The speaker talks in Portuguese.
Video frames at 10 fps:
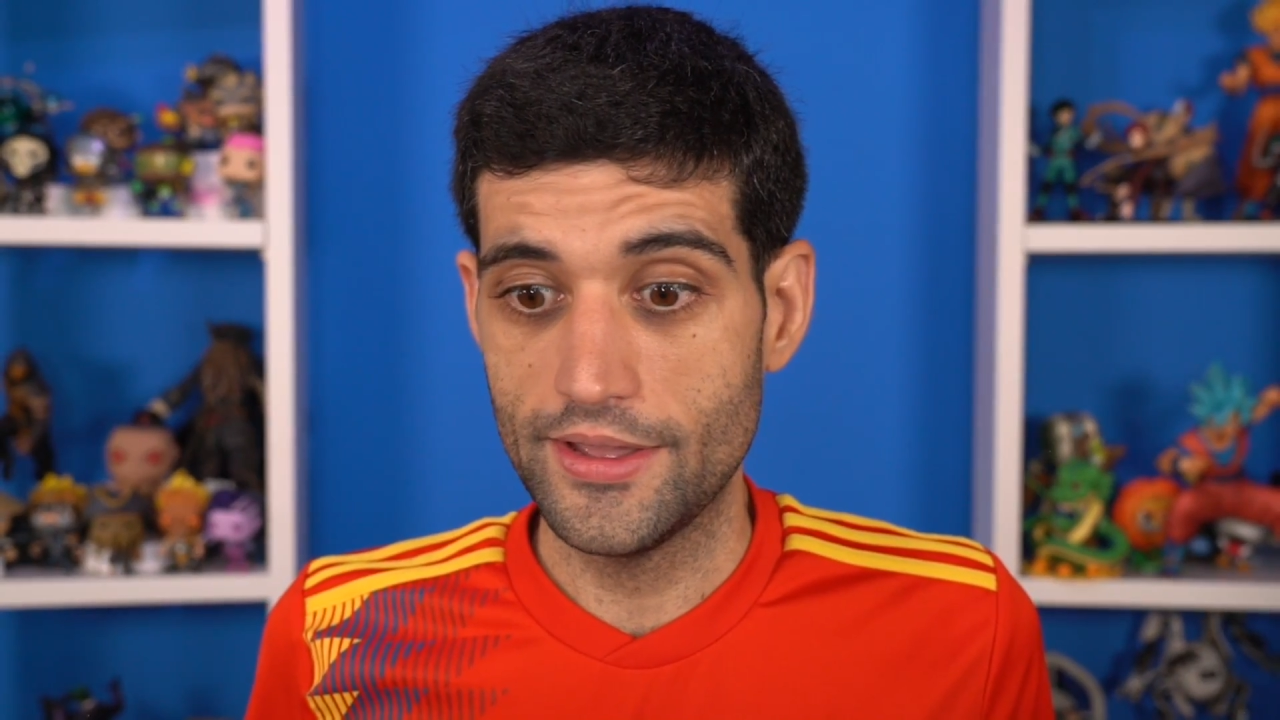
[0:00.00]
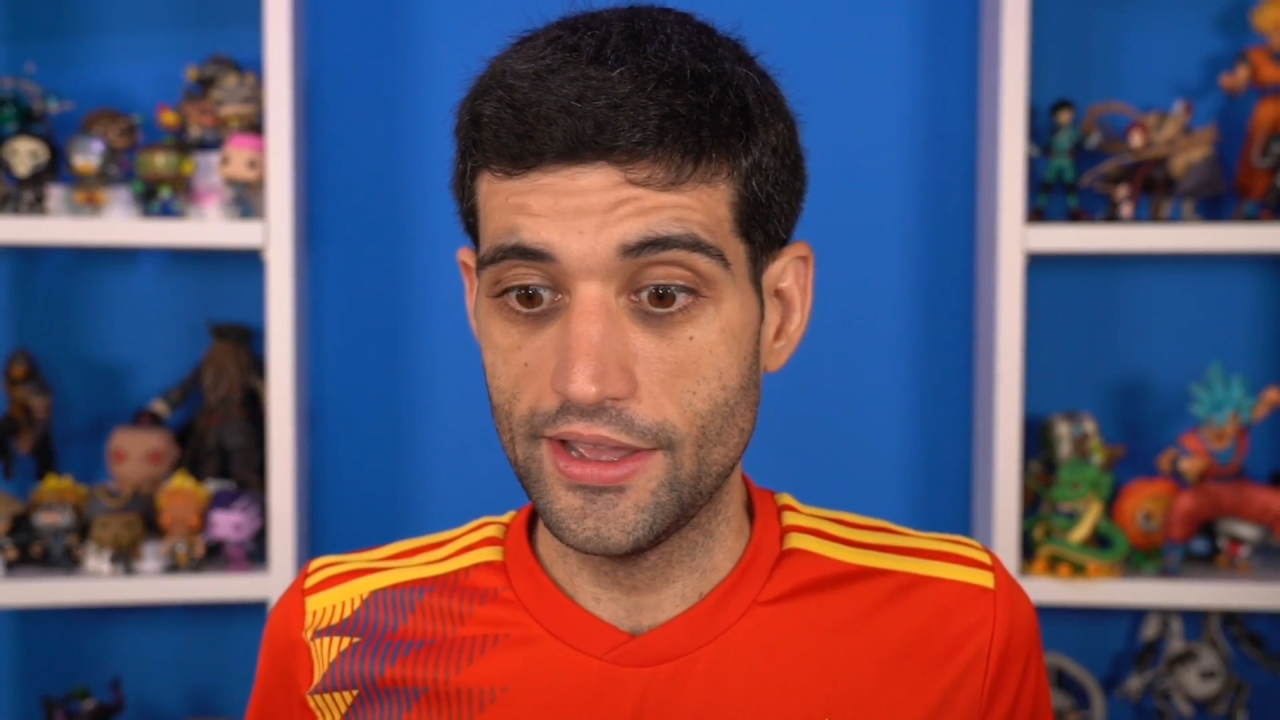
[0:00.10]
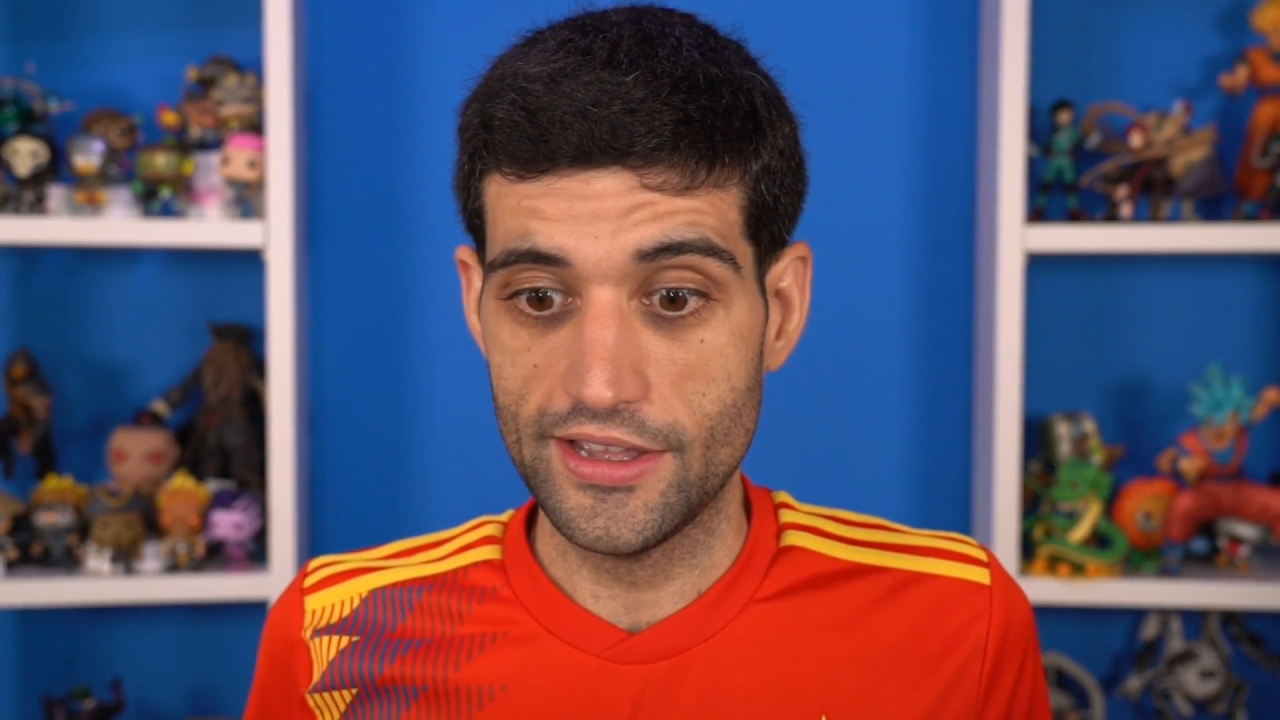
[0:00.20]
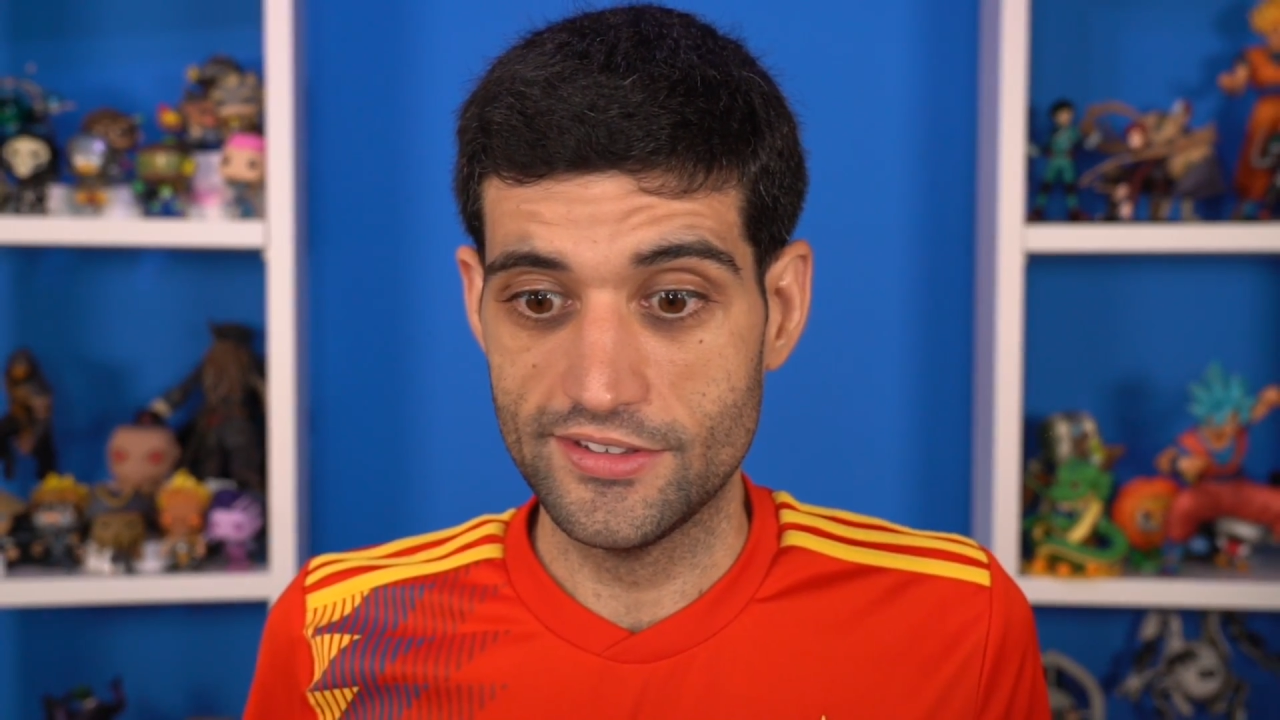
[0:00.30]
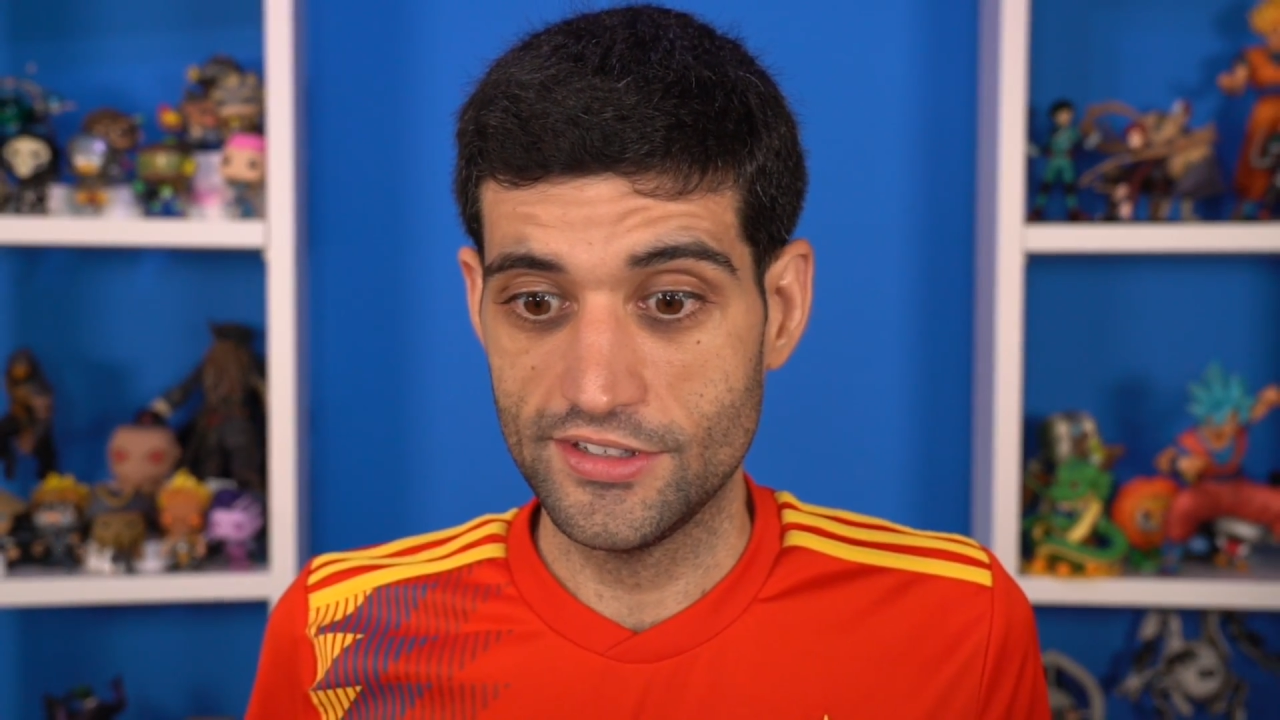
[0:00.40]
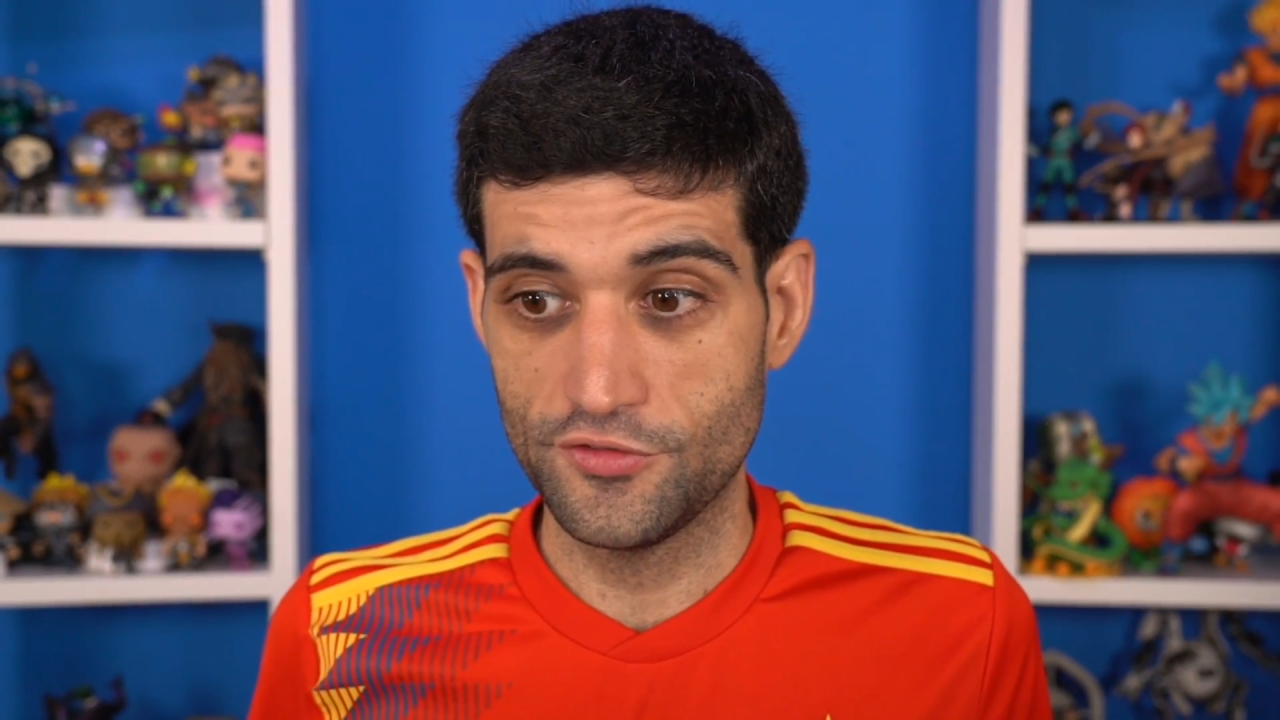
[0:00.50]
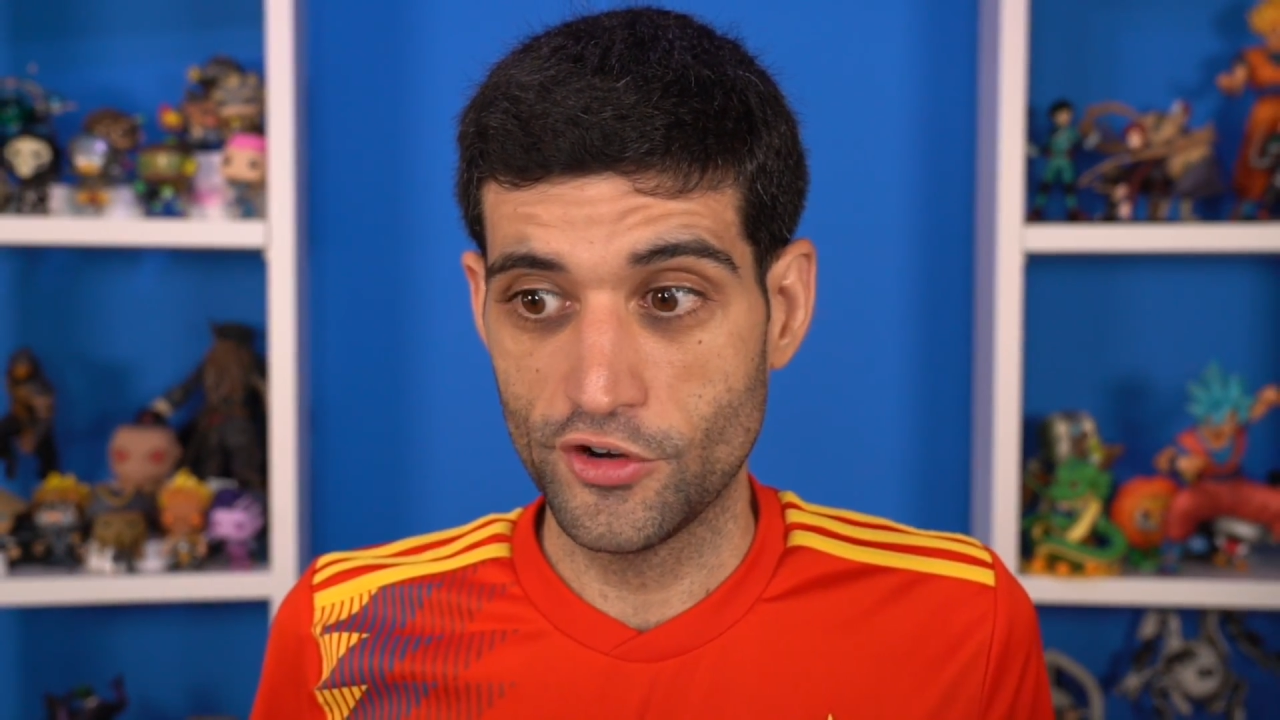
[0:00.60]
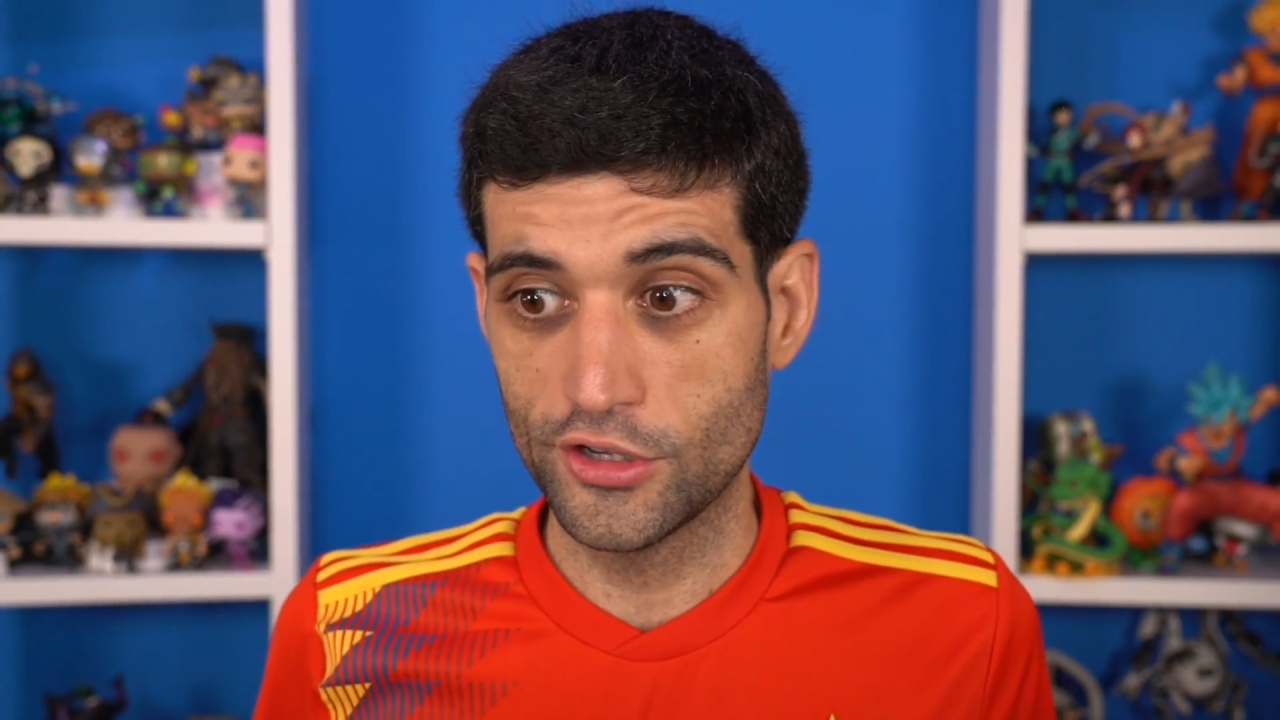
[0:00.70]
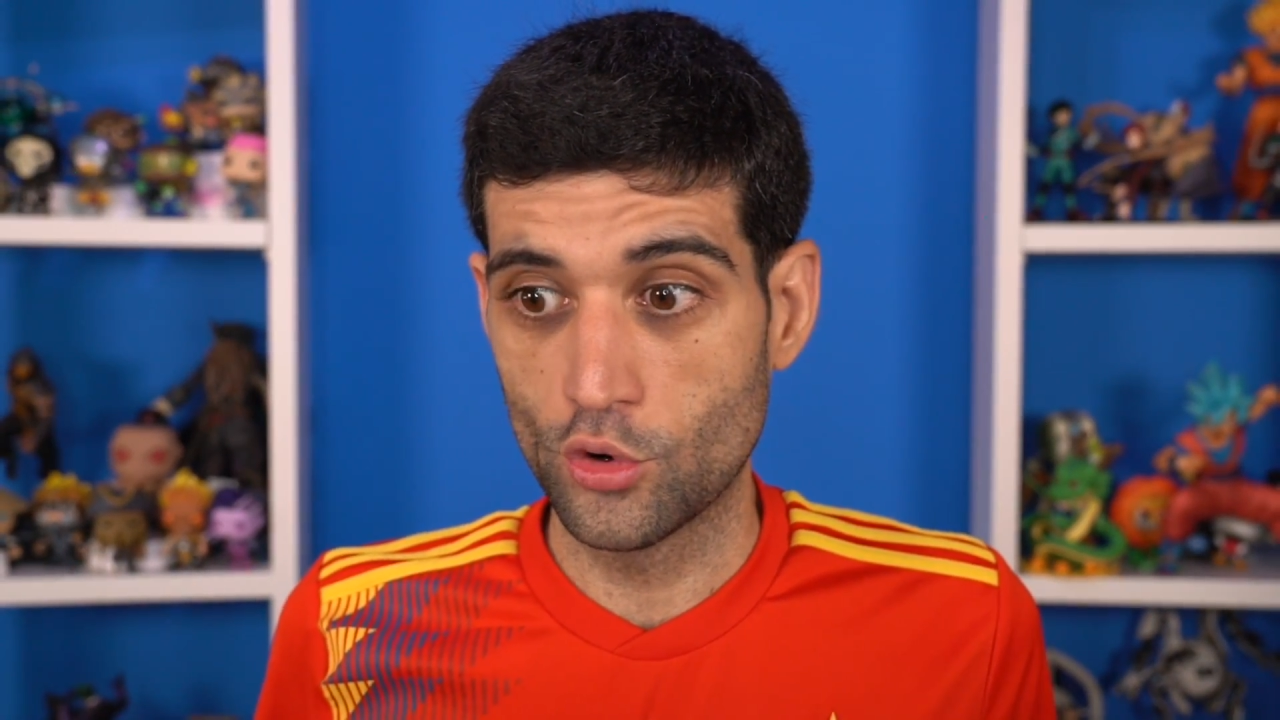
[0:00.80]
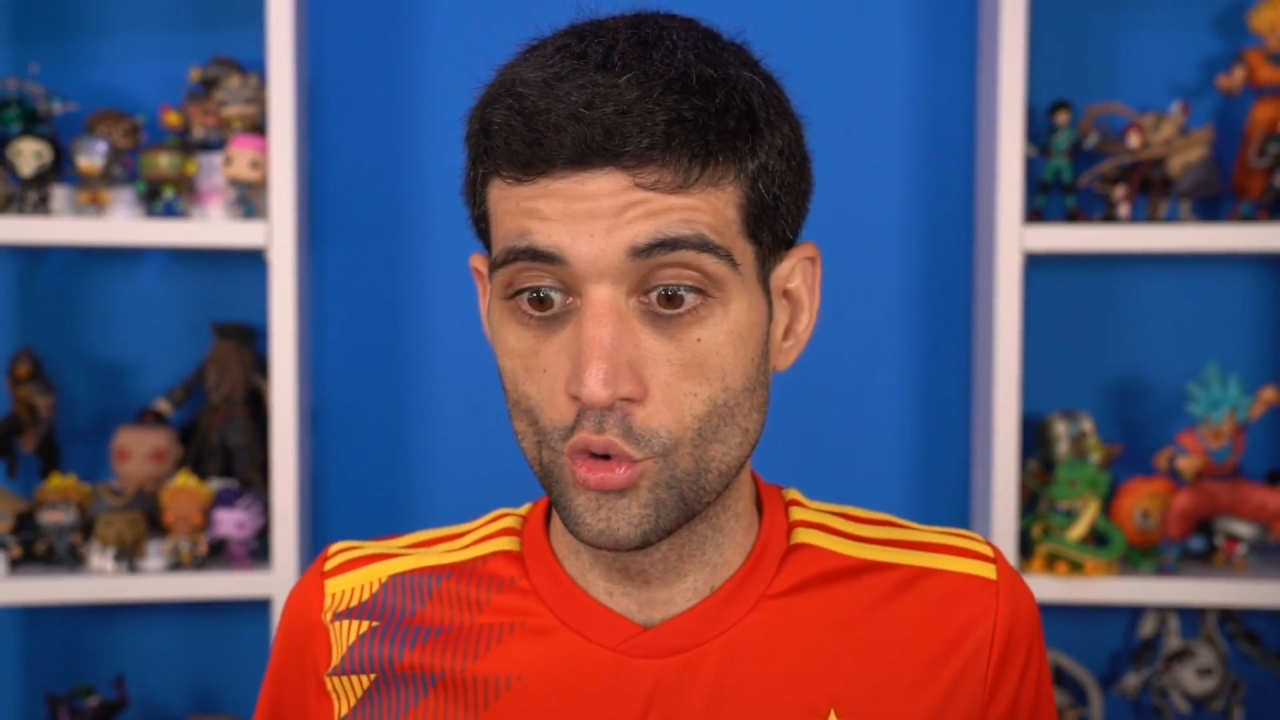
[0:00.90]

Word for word: é, assim, foi